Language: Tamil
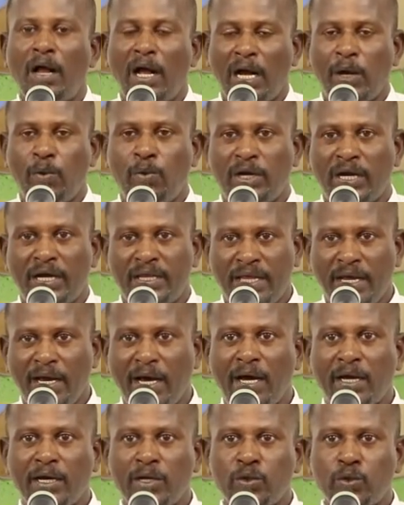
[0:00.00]
ஆக ஒரு
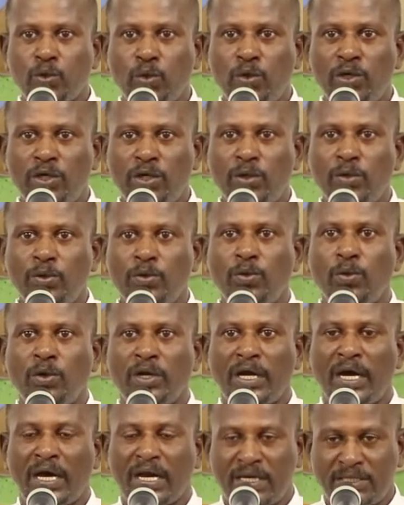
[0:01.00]
அதிகாரத்தோடு
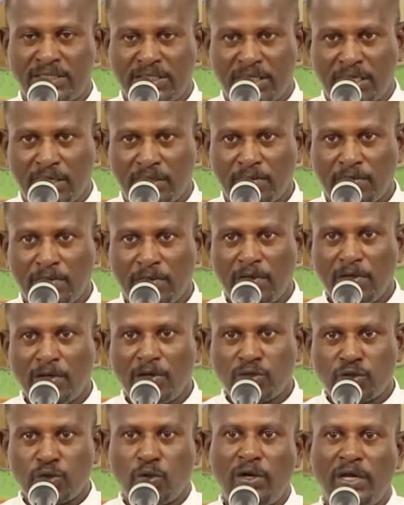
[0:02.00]
ஒரு அரசர்
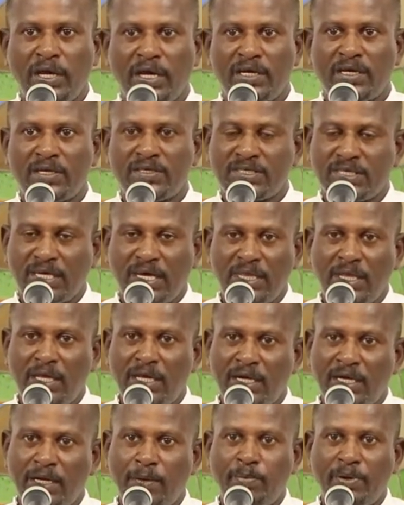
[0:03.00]
சொல்லுகின்ற செய்தி
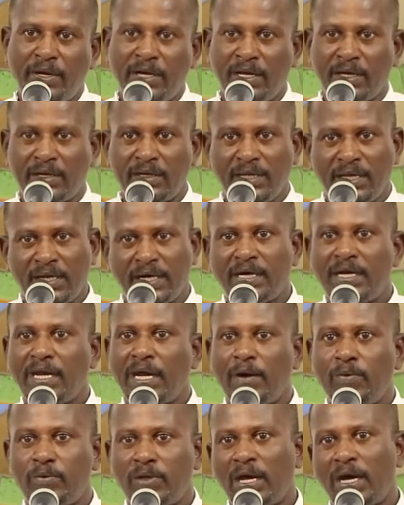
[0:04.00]
இடம்பெறுகிறது
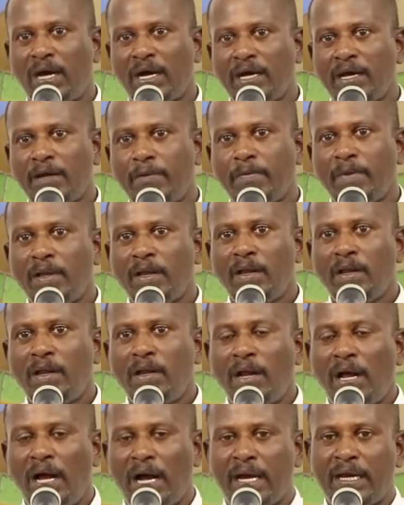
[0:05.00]
இரண்டாவதாக
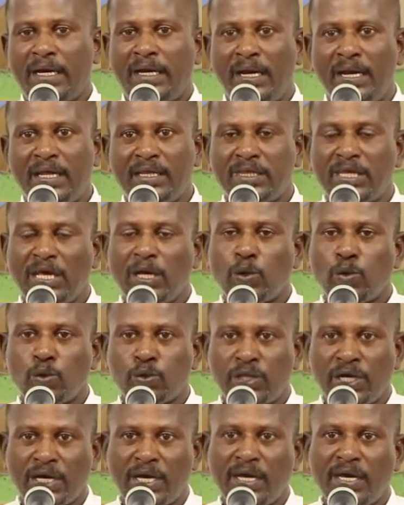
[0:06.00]
அங்கே நிலத்தை
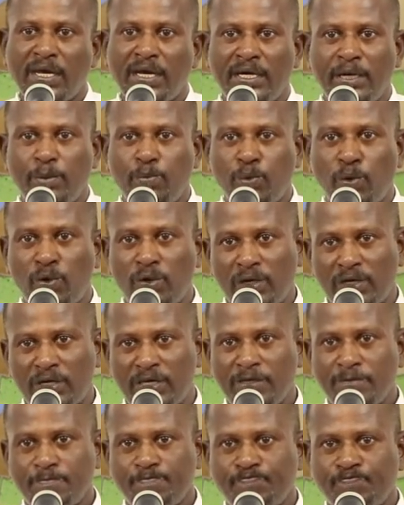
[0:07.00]
குத்தகைக்கு
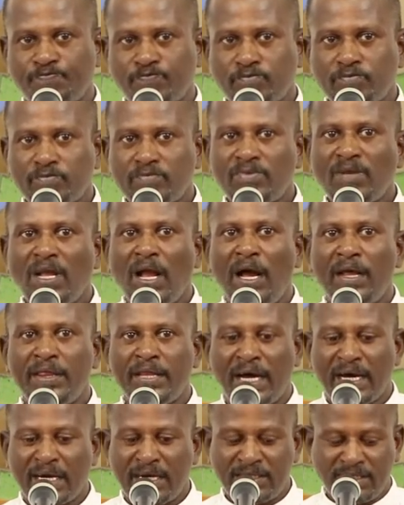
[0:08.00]
எடுப்போருக்கு அந்த
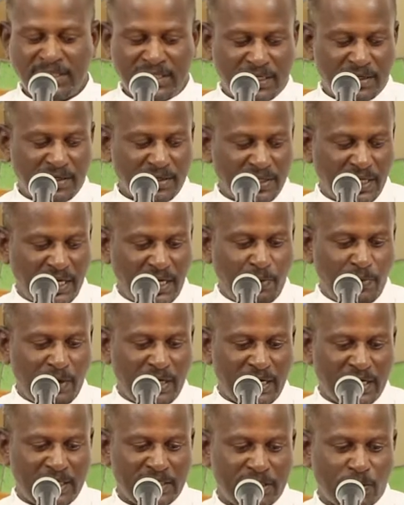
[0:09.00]
அரசர்
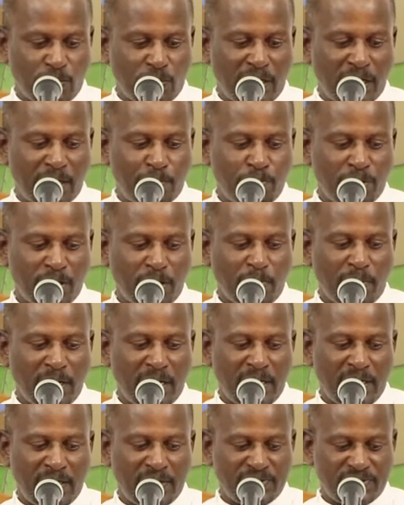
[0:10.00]
தெரிவிக்கின்ற ஒரு
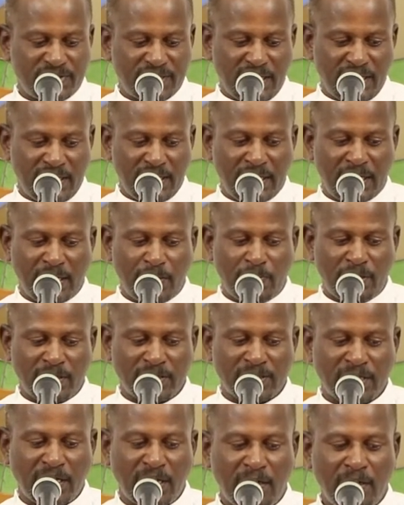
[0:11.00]
அற்புதமான செய்தி
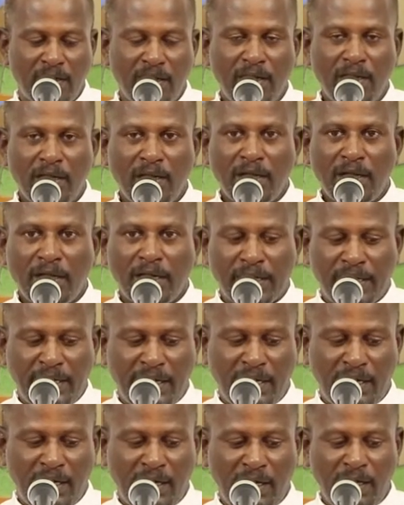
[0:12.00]
என்னவென்றால்
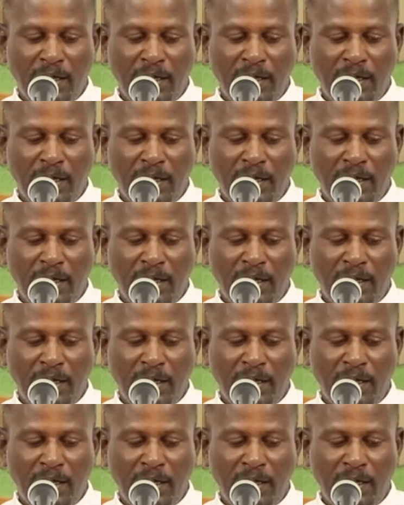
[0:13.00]
நீ